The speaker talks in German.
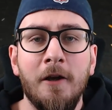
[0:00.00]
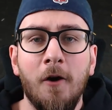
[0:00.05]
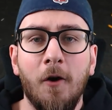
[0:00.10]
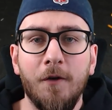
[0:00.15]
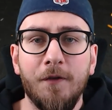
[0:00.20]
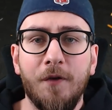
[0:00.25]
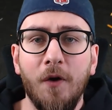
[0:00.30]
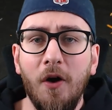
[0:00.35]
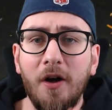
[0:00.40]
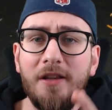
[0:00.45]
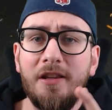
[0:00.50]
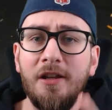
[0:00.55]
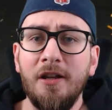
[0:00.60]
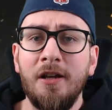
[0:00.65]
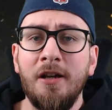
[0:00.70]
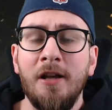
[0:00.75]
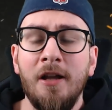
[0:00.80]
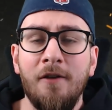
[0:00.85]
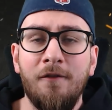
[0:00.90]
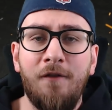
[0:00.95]
Und
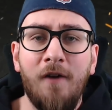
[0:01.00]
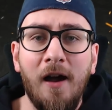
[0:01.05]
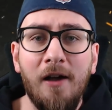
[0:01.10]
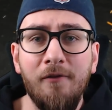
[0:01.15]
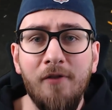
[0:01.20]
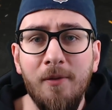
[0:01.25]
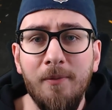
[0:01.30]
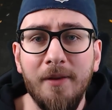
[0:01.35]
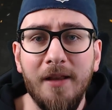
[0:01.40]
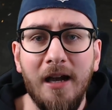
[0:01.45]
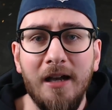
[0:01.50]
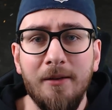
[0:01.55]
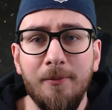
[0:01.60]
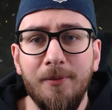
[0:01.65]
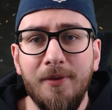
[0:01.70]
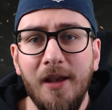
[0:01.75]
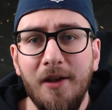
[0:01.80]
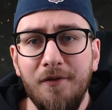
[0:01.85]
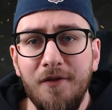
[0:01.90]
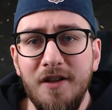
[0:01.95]
heute fangen wir mit
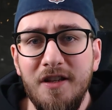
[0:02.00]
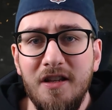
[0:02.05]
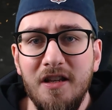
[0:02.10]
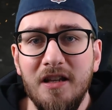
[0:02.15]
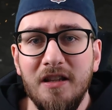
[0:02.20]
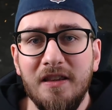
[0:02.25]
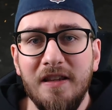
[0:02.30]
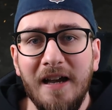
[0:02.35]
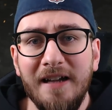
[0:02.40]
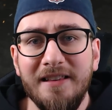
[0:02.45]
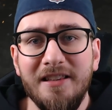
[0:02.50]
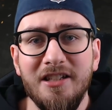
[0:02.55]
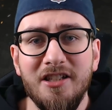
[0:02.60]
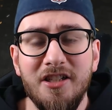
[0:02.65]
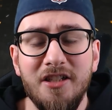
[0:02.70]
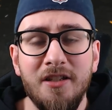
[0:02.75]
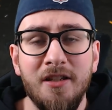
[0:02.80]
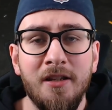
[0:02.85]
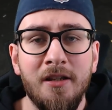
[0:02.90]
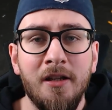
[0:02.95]
einem sehr wichtigen
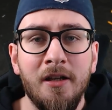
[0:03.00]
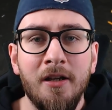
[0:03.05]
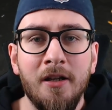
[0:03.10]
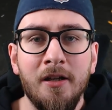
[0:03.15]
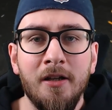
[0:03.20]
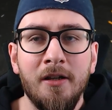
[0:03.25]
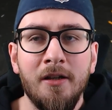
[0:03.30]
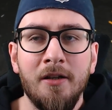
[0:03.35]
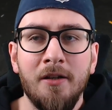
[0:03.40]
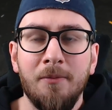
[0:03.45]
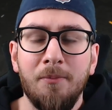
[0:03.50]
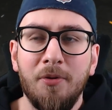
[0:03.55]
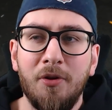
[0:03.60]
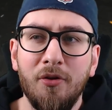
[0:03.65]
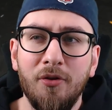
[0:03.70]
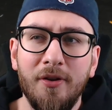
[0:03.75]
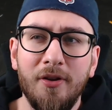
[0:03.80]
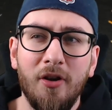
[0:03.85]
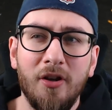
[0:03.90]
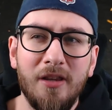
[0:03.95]
taktischen
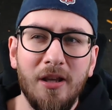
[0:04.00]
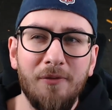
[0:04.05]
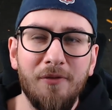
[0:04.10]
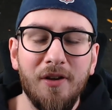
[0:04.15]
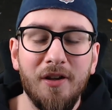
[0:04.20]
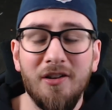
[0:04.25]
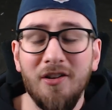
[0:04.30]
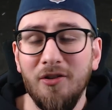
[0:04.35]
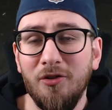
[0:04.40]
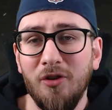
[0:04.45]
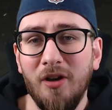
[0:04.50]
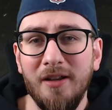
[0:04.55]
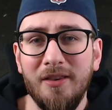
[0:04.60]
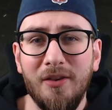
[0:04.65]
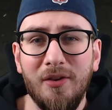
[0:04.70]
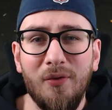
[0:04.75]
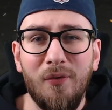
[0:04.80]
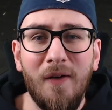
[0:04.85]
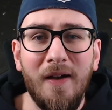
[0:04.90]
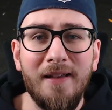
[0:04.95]
Beziehungsweise heute haben wir sogar
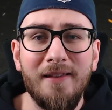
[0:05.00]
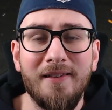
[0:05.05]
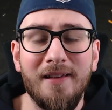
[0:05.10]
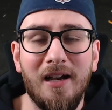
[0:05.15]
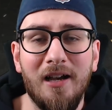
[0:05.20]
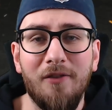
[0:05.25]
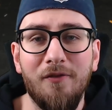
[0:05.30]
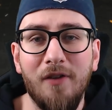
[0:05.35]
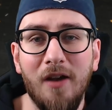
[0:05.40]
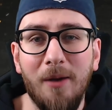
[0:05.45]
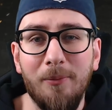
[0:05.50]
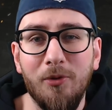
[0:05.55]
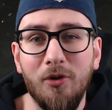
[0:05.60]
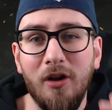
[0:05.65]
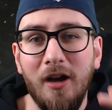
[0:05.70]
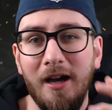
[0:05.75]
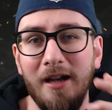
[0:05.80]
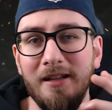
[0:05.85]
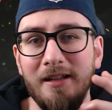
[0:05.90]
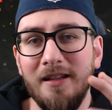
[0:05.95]
zwei Sachen. Wir haben
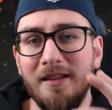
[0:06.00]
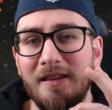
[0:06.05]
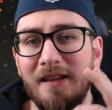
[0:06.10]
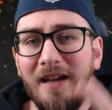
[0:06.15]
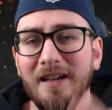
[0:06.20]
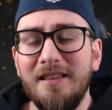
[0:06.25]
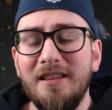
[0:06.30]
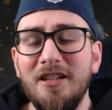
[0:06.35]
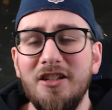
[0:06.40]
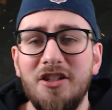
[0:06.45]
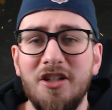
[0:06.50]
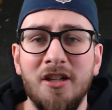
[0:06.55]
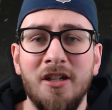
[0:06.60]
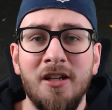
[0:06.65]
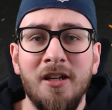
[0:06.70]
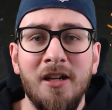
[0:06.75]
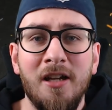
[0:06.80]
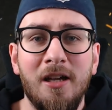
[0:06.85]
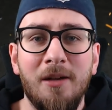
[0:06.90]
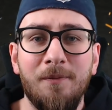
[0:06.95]
sogar eine taktische
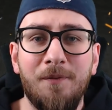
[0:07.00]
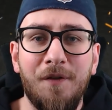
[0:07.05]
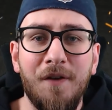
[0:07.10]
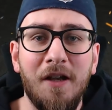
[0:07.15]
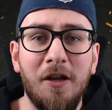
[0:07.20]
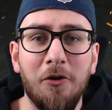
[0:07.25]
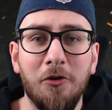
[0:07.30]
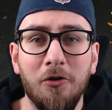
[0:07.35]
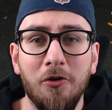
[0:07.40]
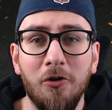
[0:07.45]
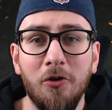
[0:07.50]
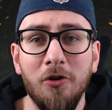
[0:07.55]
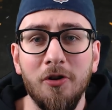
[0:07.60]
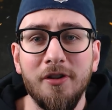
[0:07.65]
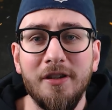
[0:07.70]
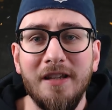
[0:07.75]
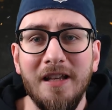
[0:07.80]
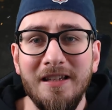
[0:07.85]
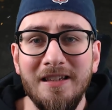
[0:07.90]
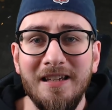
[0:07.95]
Empfehlung
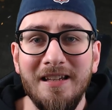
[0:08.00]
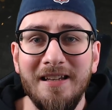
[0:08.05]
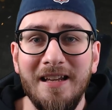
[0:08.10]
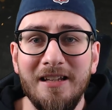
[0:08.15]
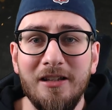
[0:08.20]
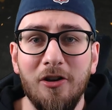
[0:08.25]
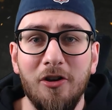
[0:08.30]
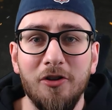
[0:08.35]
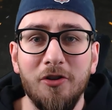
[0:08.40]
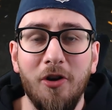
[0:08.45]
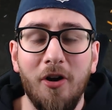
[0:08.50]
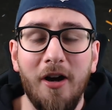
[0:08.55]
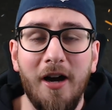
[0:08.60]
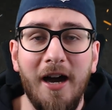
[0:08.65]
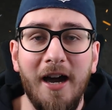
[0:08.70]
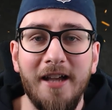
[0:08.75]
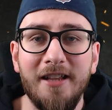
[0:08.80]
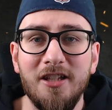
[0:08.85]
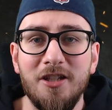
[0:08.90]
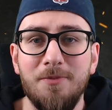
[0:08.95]
und dann direkt auch noch
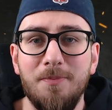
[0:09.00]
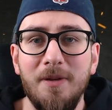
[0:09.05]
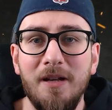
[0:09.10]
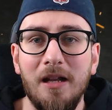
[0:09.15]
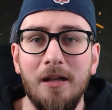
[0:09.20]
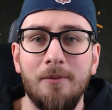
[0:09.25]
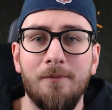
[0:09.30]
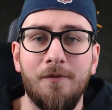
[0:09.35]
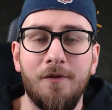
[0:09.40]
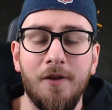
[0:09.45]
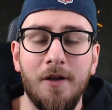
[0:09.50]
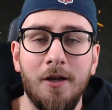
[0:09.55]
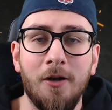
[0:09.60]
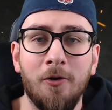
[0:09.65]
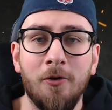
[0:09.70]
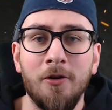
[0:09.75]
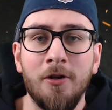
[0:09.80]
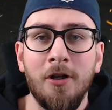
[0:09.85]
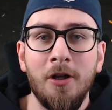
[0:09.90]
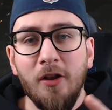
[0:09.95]
eine
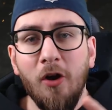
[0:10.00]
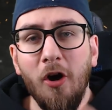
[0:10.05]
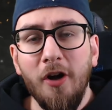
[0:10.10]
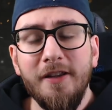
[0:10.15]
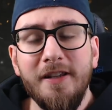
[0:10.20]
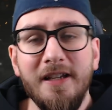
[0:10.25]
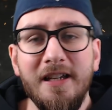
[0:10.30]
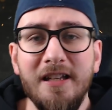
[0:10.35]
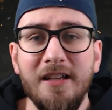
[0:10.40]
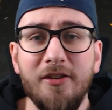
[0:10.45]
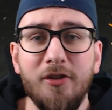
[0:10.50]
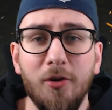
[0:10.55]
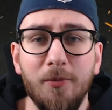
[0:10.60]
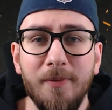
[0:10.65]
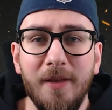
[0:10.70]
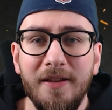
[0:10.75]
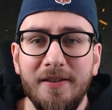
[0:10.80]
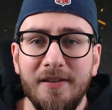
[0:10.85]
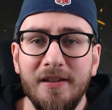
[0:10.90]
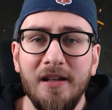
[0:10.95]
Spielerempfehlung. Denn heute geht es
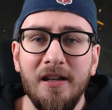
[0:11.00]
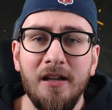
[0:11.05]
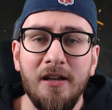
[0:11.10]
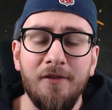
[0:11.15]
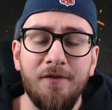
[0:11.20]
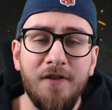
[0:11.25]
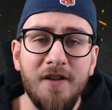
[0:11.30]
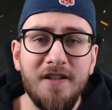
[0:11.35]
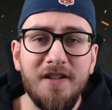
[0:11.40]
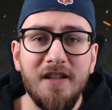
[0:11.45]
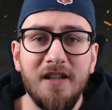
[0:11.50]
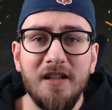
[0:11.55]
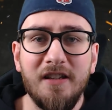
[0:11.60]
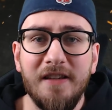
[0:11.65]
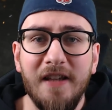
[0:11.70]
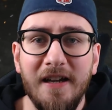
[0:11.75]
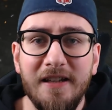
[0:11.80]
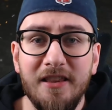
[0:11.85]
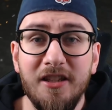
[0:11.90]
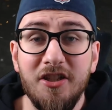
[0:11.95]
um das äh, wichtige
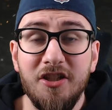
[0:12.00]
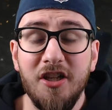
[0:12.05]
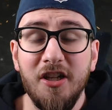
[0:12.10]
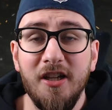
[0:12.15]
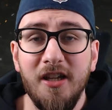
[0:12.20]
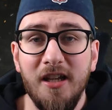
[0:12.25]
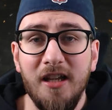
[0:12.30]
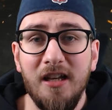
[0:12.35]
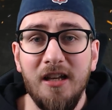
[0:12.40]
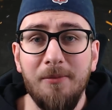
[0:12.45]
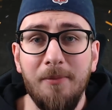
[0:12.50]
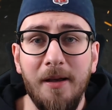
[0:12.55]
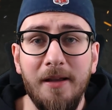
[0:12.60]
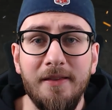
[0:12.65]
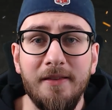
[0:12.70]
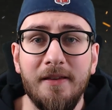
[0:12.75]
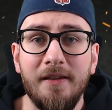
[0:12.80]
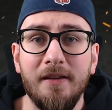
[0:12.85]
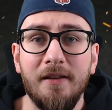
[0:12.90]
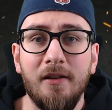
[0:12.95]
taktische
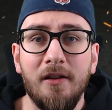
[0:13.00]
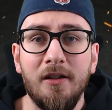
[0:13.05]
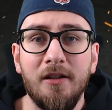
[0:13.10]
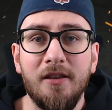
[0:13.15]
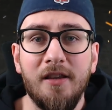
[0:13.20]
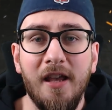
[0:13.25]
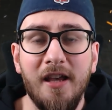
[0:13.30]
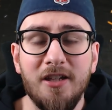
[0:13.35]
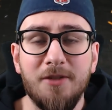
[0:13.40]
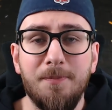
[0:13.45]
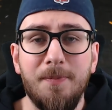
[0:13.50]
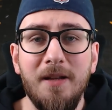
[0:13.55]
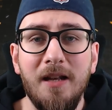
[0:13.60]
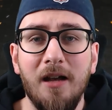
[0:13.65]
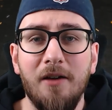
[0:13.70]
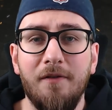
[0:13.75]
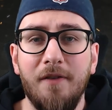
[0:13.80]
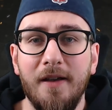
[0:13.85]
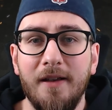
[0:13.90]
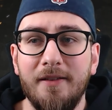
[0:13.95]
Element der
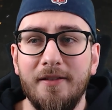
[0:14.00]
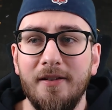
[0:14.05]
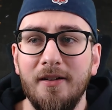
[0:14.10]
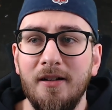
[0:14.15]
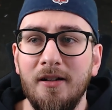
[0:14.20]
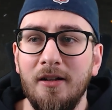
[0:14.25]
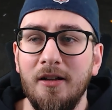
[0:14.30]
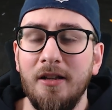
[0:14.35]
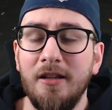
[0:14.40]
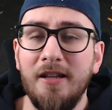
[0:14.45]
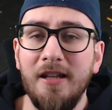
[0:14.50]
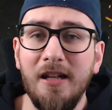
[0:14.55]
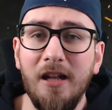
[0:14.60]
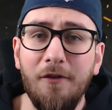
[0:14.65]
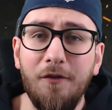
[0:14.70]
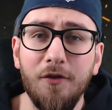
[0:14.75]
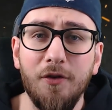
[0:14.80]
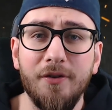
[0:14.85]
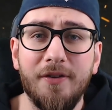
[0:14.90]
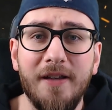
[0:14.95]
Spielerwechsel.
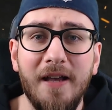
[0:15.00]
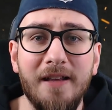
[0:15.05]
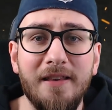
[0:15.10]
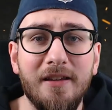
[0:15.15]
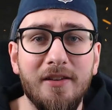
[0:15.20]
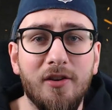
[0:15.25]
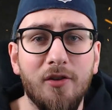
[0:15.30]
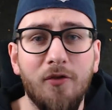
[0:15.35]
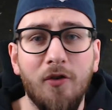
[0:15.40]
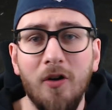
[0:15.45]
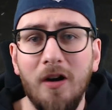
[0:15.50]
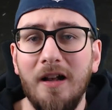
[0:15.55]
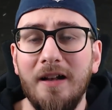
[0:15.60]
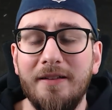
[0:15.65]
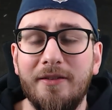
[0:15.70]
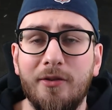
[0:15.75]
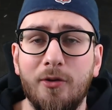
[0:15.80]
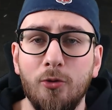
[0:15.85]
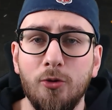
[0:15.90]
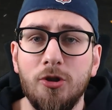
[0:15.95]
Jeder von uns kennt es sowohl
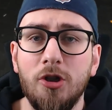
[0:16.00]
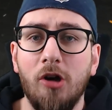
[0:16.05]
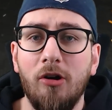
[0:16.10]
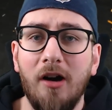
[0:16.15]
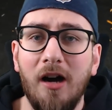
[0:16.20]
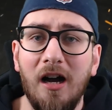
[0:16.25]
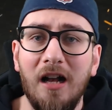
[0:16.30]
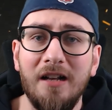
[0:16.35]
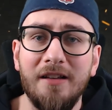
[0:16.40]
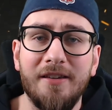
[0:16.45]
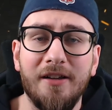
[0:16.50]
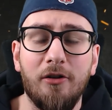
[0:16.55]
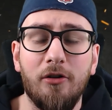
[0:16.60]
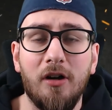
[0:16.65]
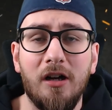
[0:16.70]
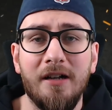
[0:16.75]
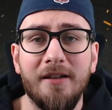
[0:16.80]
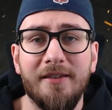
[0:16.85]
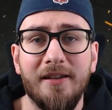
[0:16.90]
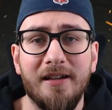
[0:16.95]
als Zuschauer als
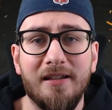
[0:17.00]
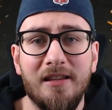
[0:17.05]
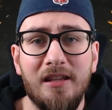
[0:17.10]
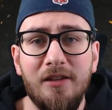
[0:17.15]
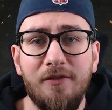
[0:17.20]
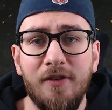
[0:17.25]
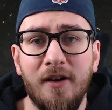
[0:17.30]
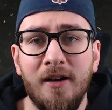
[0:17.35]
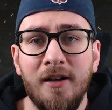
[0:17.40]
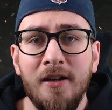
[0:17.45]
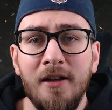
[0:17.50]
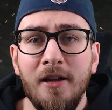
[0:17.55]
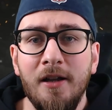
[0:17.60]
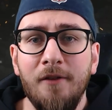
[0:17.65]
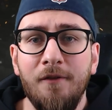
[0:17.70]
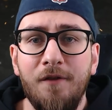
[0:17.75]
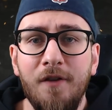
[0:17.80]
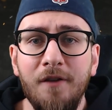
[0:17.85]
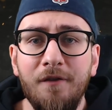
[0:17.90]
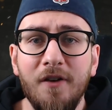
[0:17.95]
auch als aktiver
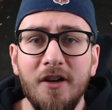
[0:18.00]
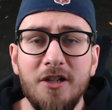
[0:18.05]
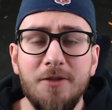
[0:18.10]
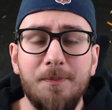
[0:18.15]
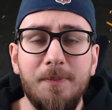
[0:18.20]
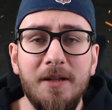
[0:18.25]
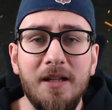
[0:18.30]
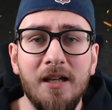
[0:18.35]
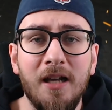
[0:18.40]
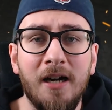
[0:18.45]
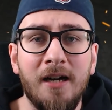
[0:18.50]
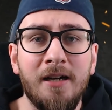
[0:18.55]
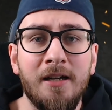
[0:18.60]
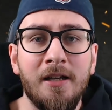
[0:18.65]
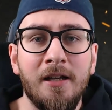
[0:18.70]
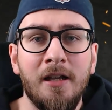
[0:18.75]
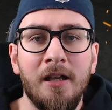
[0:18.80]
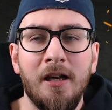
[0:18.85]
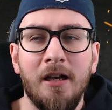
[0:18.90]
FIFA-Spieler.